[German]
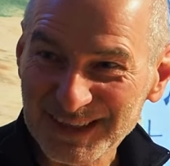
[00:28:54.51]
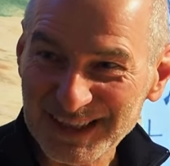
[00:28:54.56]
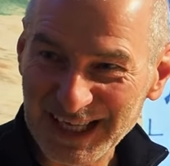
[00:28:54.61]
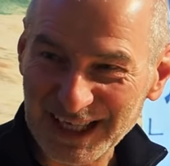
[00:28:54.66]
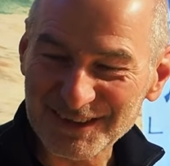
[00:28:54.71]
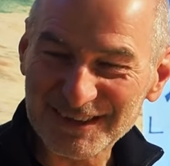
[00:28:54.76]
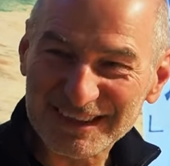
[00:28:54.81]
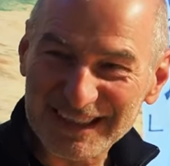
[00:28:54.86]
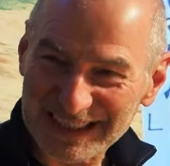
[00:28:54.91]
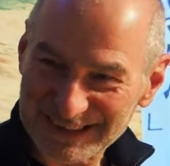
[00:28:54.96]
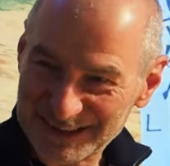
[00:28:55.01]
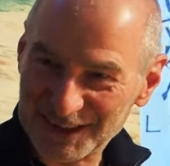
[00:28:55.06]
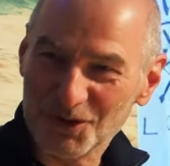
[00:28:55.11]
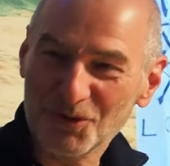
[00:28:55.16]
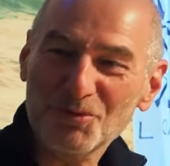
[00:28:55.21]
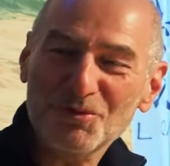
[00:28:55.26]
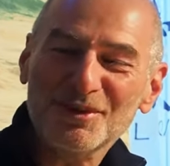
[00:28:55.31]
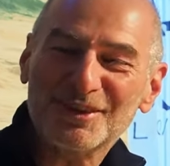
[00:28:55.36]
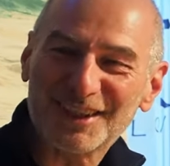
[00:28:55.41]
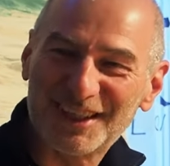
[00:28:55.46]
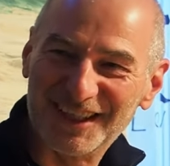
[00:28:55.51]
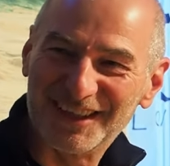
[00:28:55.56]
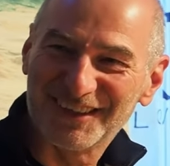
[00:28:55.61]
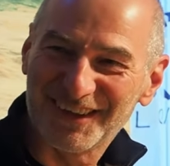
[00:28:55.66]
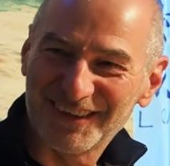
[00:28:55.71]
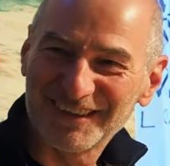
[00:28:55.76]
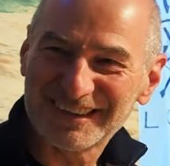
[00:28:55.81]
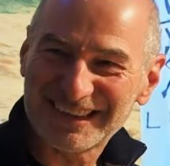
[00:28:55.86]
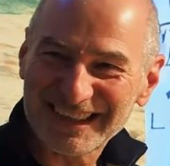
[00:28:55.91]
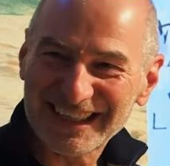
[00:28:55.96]
Also, dass die
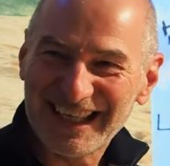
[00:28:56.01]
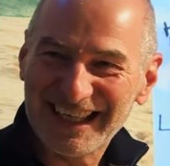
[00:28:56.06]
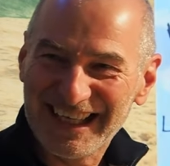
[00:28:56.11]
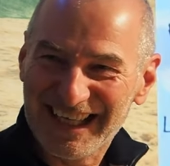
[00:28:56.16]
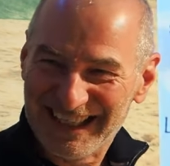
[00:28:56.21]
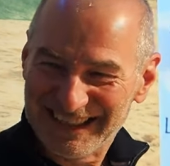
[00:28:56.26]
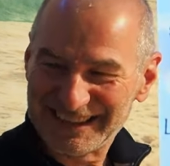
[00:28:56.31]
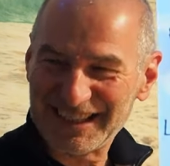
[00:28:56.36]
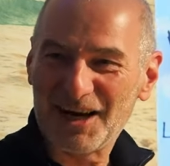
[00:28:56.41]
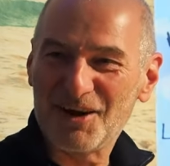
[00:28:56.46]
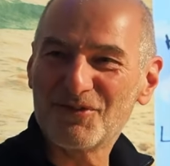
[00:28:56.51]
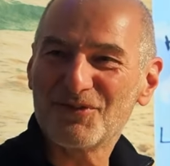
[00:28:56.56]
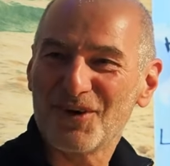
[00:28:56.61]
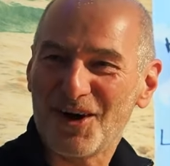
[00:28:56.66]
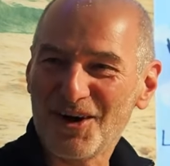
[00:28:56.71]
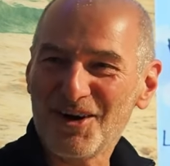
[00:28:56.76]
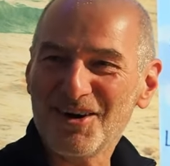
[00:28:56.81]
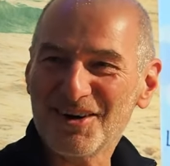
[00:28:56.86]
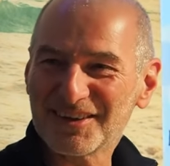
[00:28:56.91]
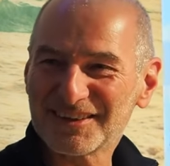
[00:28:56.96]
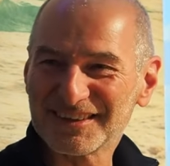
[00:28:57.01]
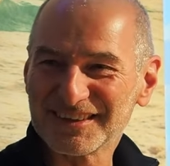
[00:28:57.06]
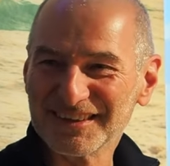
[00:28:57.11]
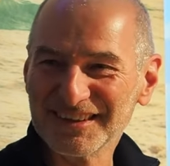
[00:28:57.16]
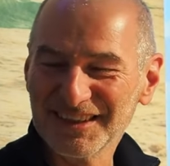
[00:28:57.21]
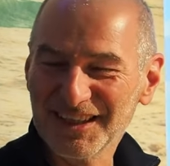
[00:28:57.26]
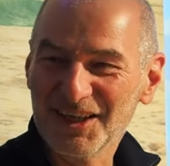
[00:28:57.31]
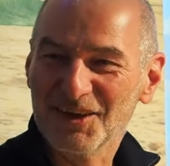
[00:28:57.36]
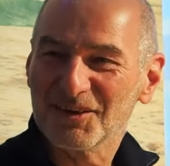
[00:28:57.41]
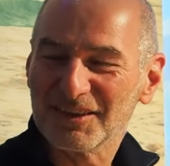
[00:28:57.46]
untereinander darauf
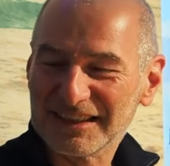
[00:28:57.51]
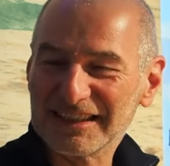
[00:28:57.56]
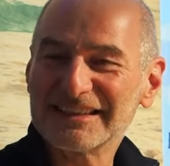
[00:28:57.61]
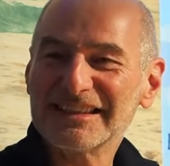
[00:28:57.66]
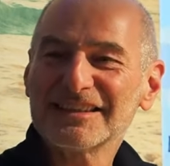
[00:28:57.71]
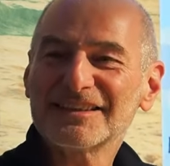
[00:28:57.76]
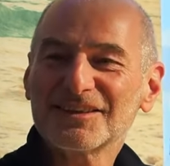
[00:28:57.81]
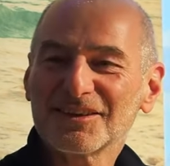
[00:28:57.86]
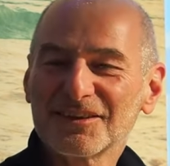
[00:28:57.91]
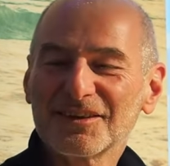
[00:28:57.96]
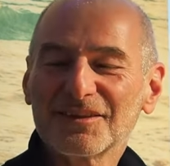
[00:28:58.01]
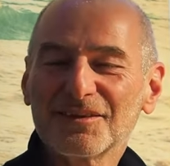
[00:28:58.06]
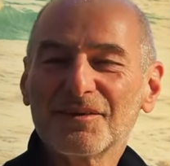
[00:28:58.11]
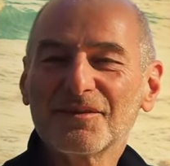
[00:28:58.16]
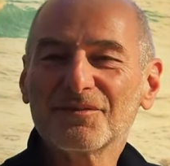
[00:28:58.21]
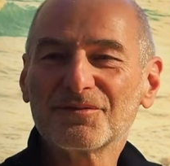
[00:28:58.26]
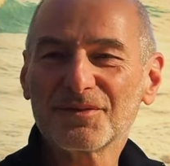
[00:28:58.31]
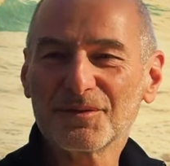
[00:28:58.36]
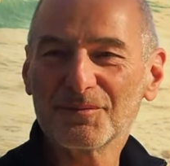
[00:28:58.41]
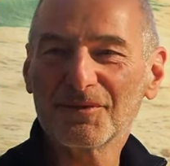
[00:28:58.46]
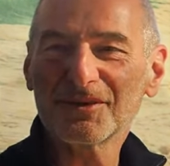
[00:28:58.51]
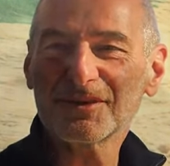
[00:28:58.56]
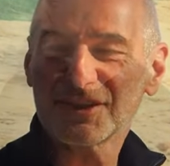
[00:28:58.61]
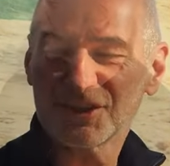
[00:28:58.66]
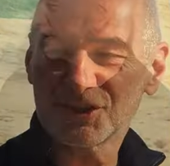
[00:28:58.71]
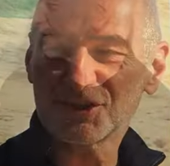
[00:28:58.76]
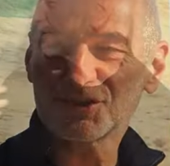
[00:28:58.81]
achten und es ist dann ja für manche